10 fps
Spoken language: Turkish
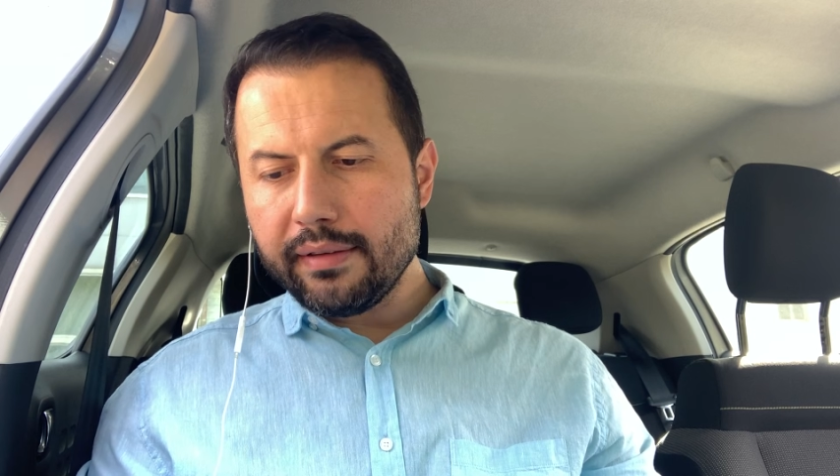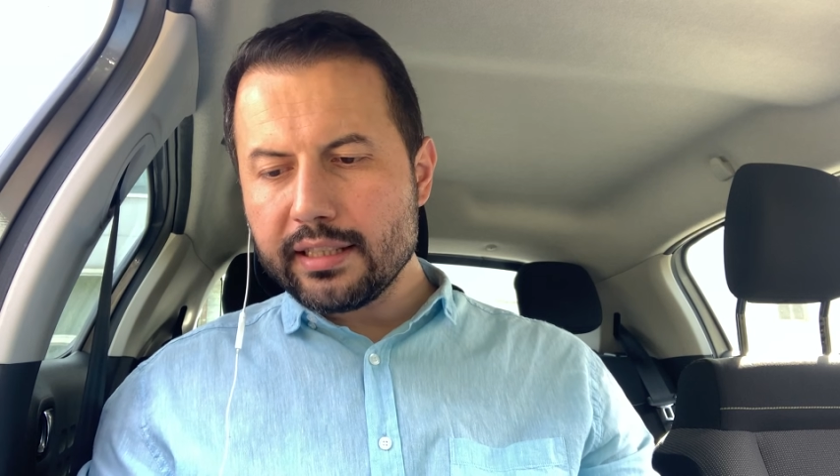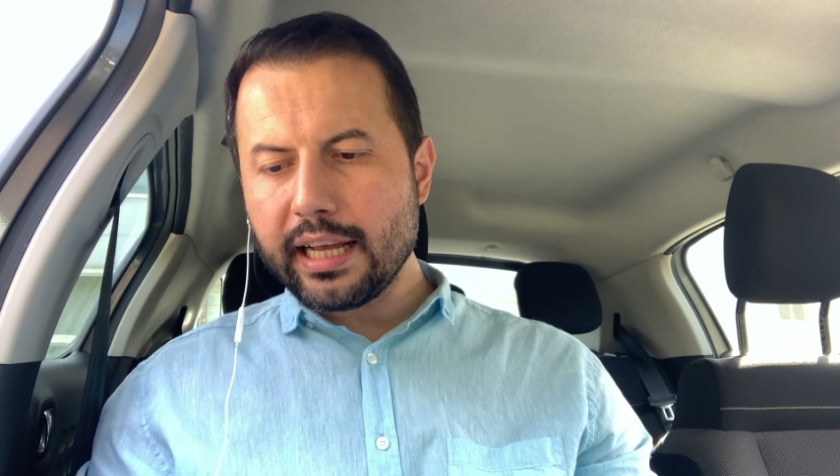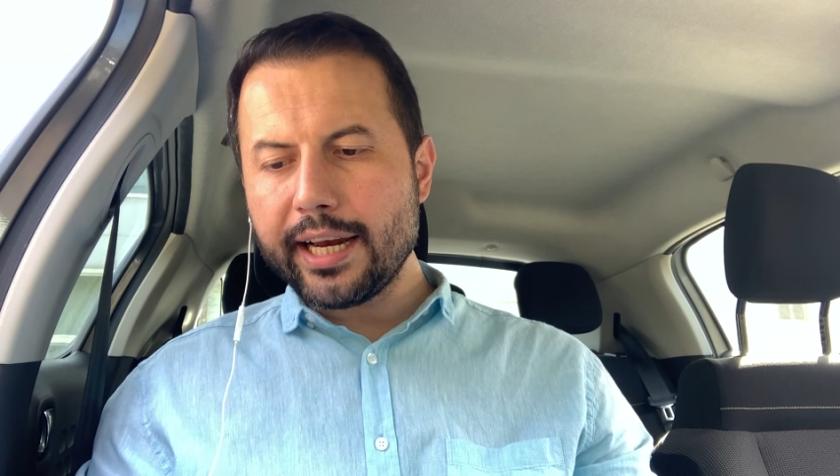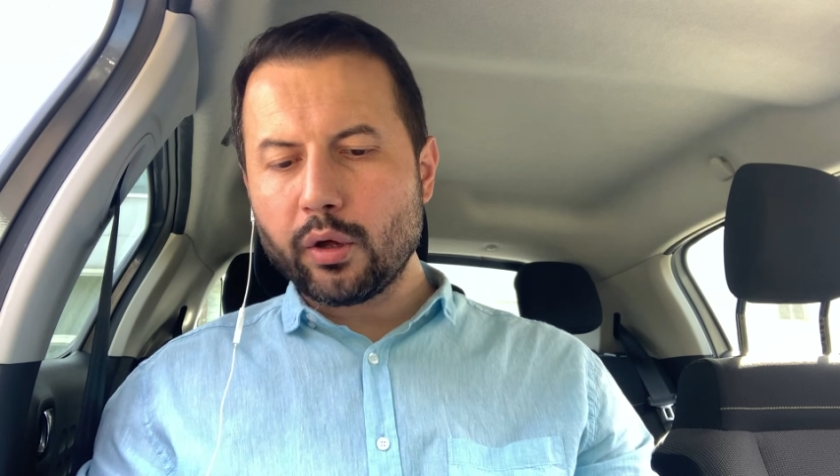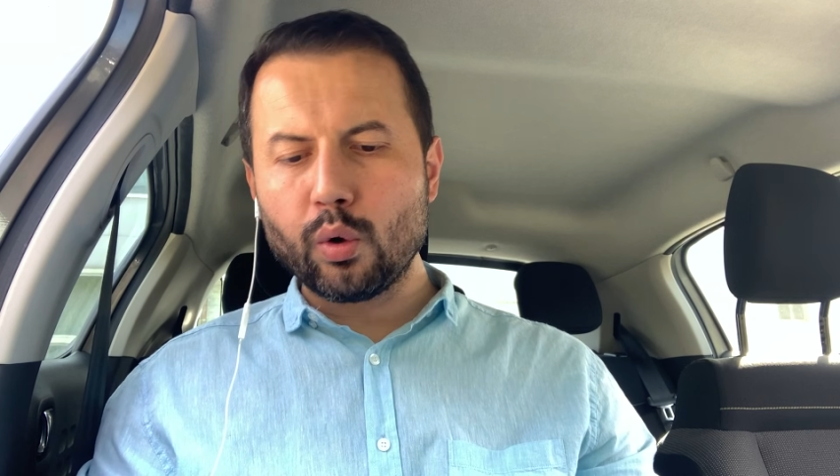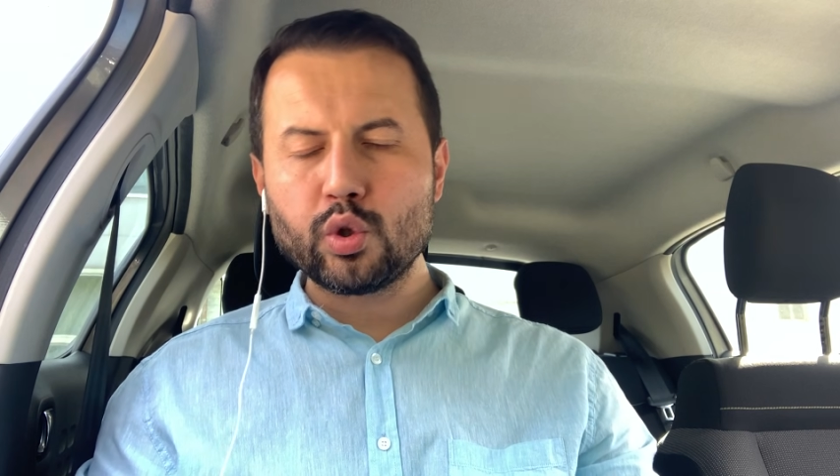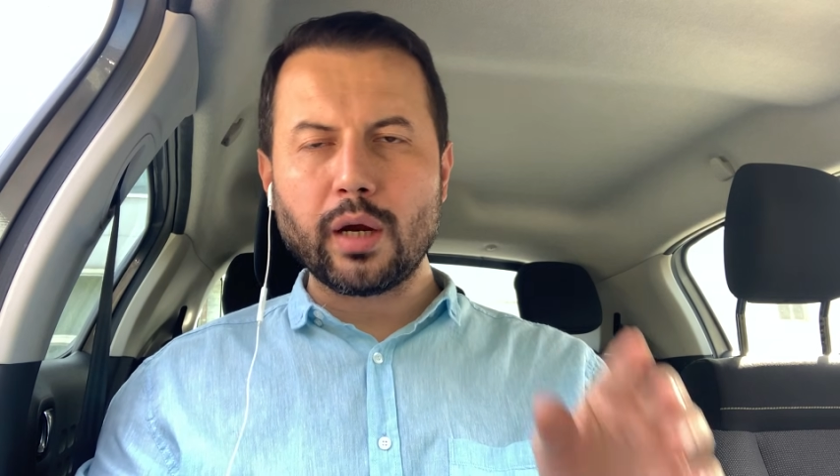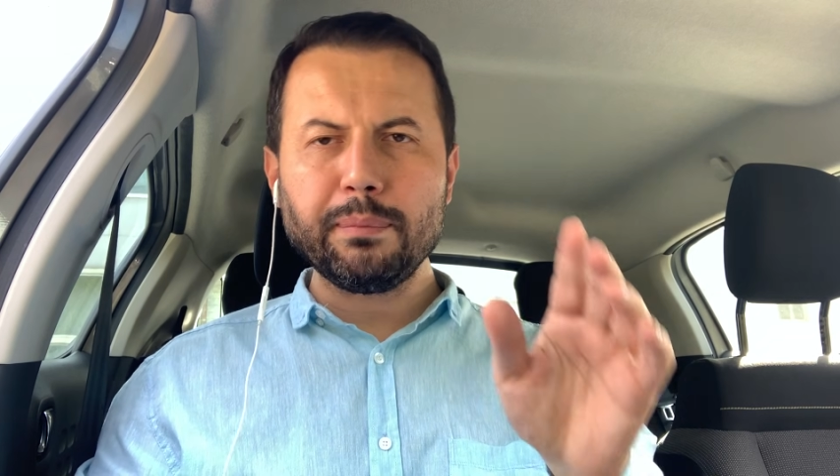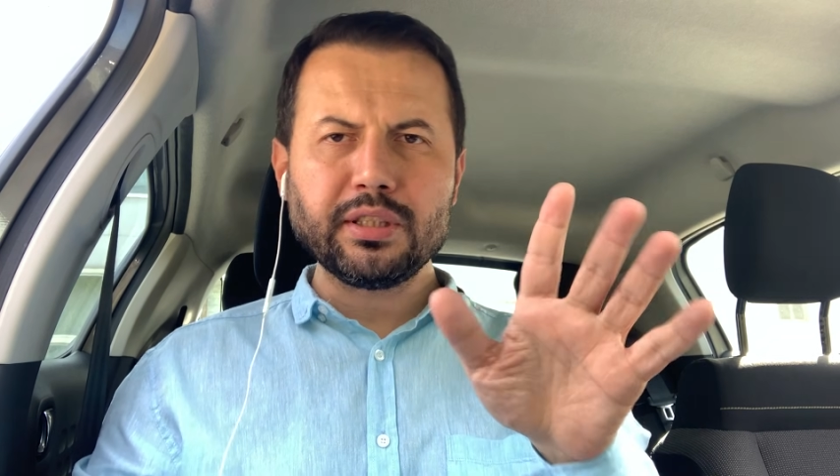vesaire
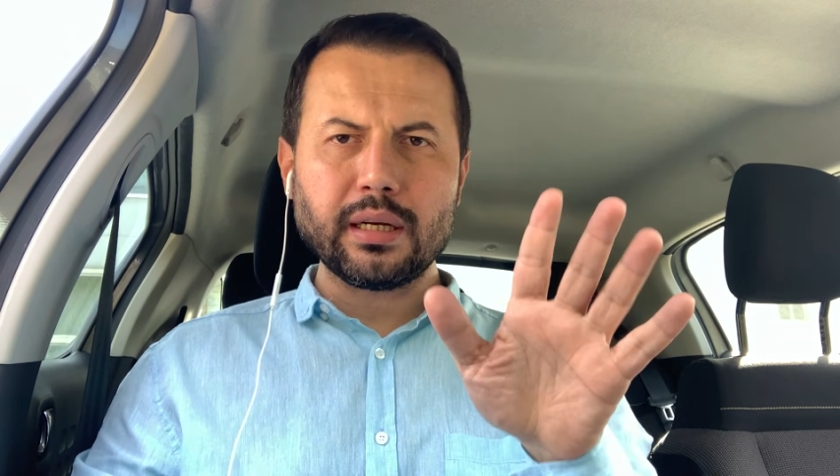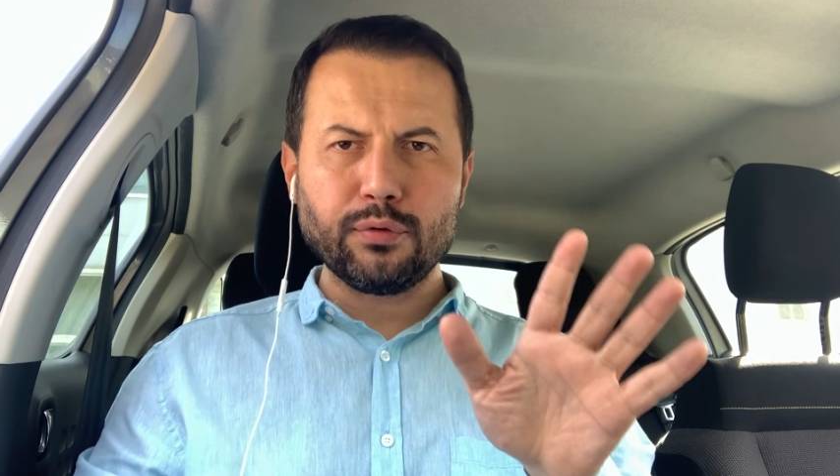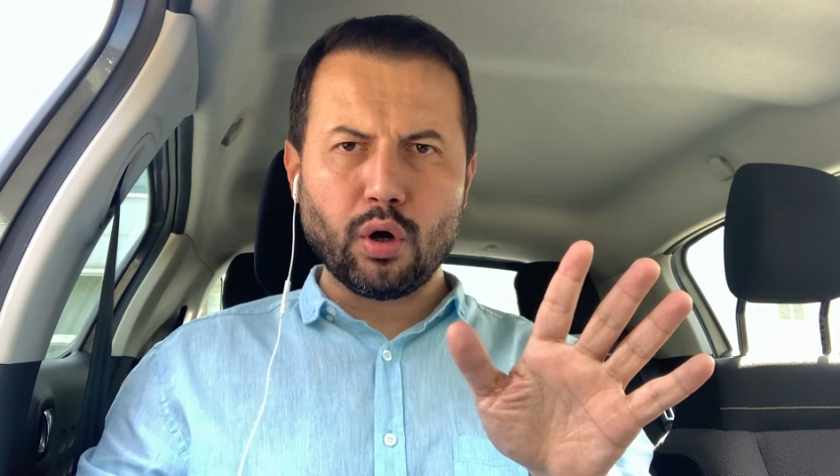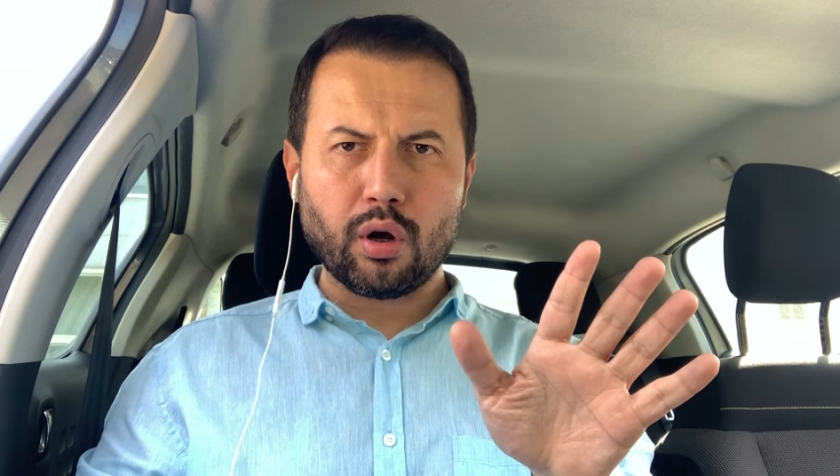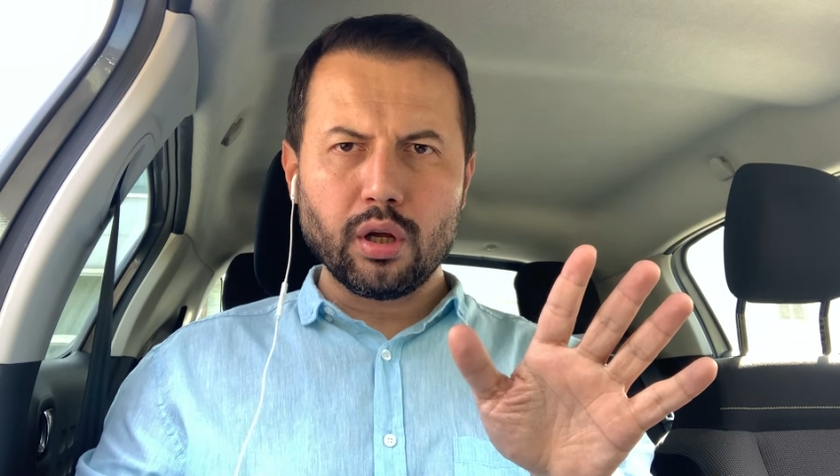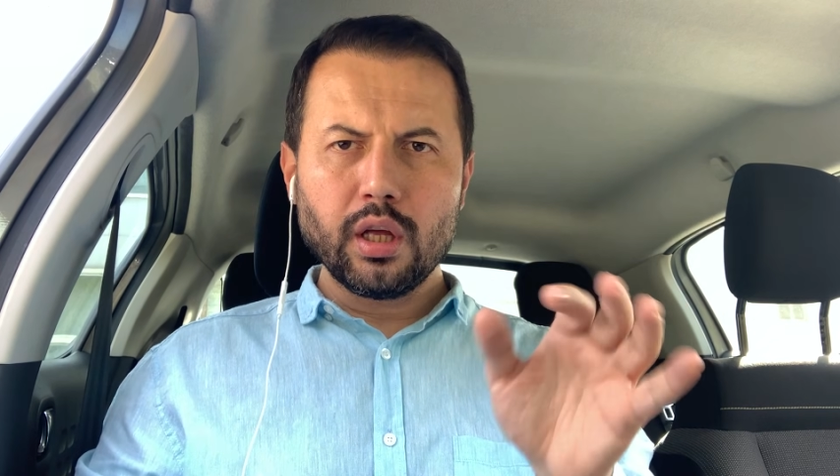olacak bir tarafı yok.